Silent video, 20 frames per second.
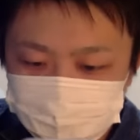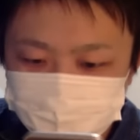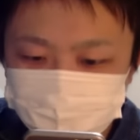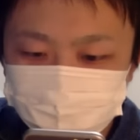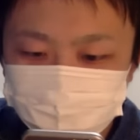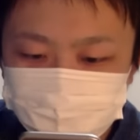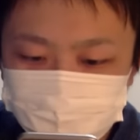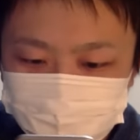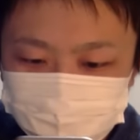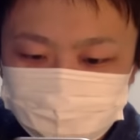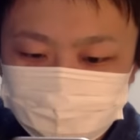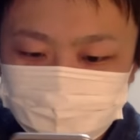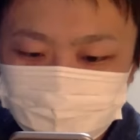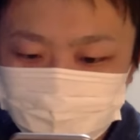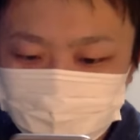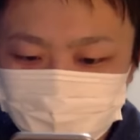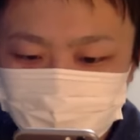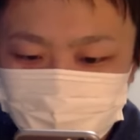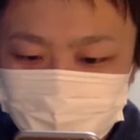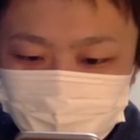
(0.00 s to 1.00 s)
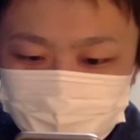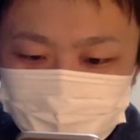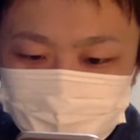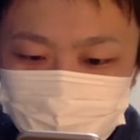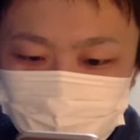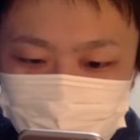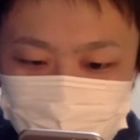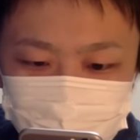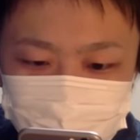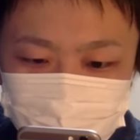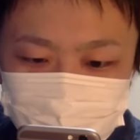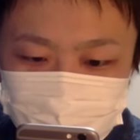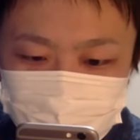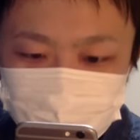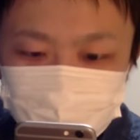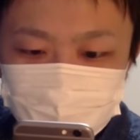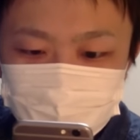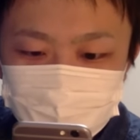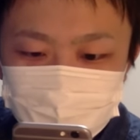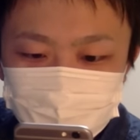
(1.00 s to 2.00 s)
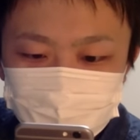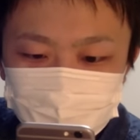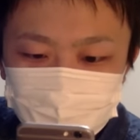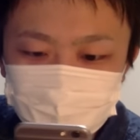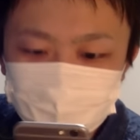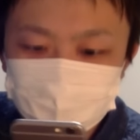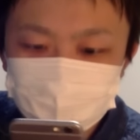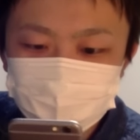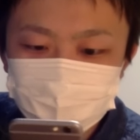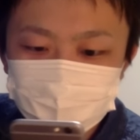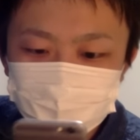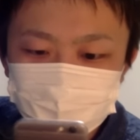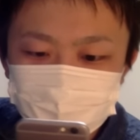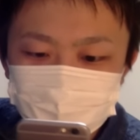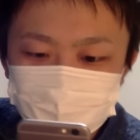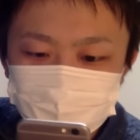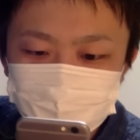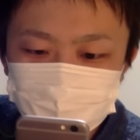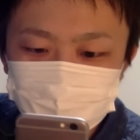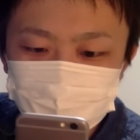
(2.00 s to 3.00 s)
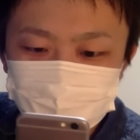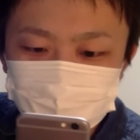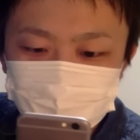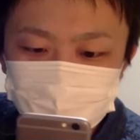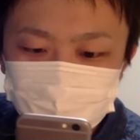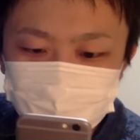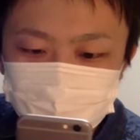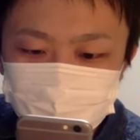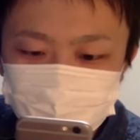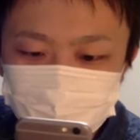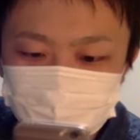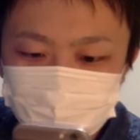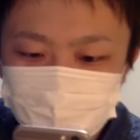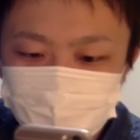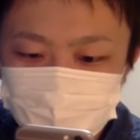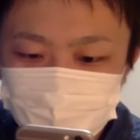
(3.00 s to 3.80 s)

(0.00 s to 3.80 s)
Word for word: はい。はい、次行きましょう。